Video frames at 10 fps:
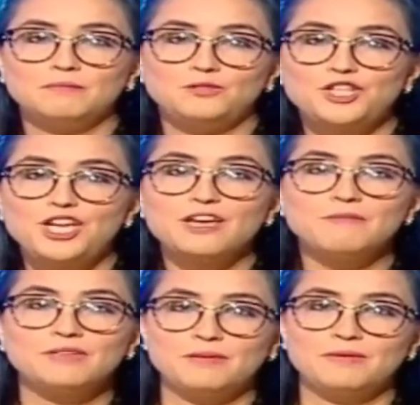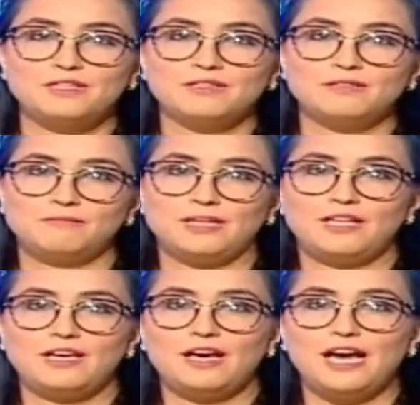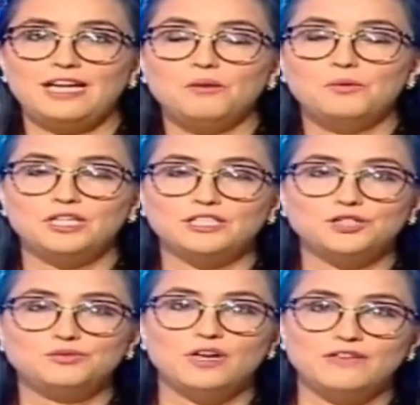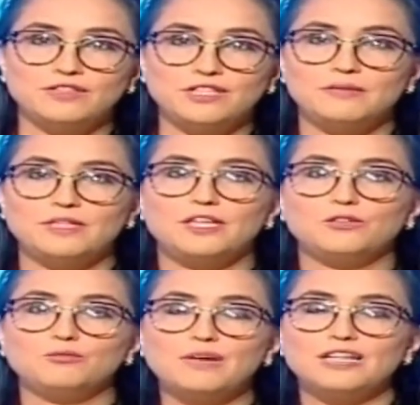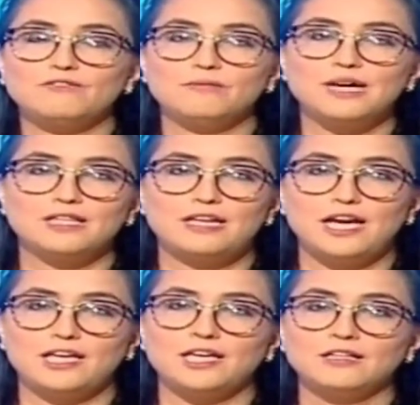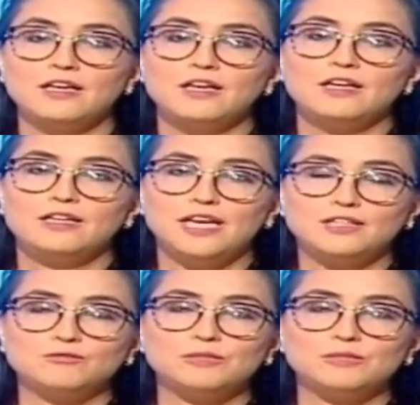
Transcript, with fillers: جايه من نباتات معناها على الاول اكتشفوها في النباتات وبعد في بعض الاحيان لانه ما